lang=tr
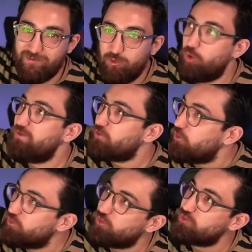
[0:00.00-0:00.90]

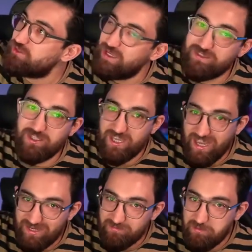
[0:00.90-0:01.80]
Covid-19 test şeyi.
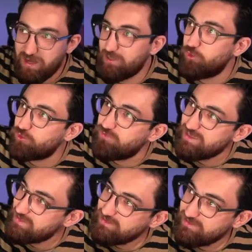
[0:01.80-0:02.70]
Elimde barkod
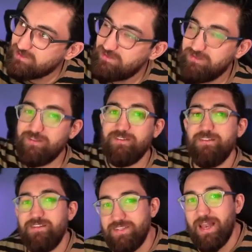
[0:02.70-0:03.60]
var.
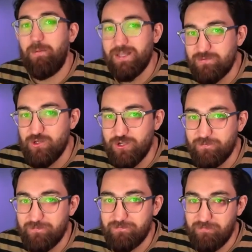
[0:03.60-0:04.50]
Zile
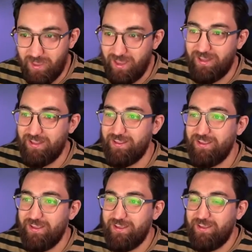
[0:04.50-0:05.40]
basmışım yani.
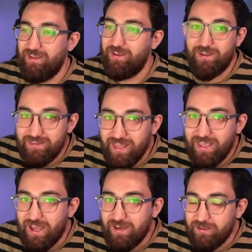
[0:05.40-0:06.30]
Ne
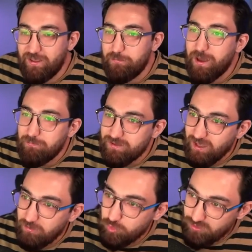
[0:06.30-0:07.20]
yani? E ben bir
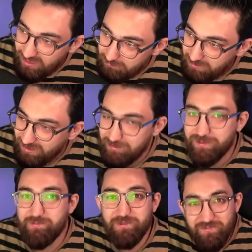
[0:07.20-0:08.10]
tam buğday ekmek
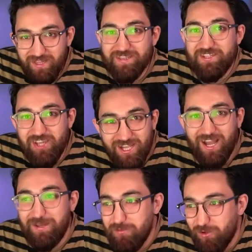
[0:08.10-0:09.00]
alabilir miyim falan diyecek
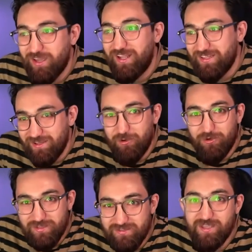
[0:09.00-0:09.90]
halim yok herhalde.
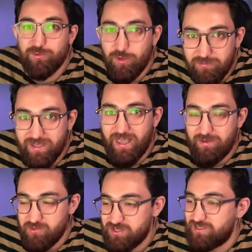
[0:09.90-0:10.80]
Orada test olmaya
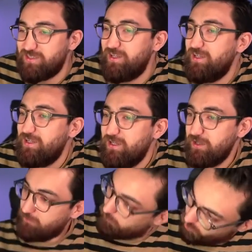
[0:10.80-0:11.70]
gelmişiz.
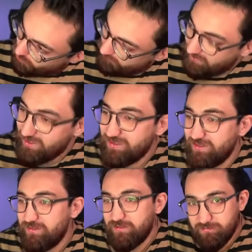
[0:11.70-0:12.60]
Buyurun falan
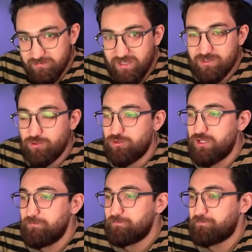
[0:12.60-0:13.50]
dedi. Dedim test olacağım.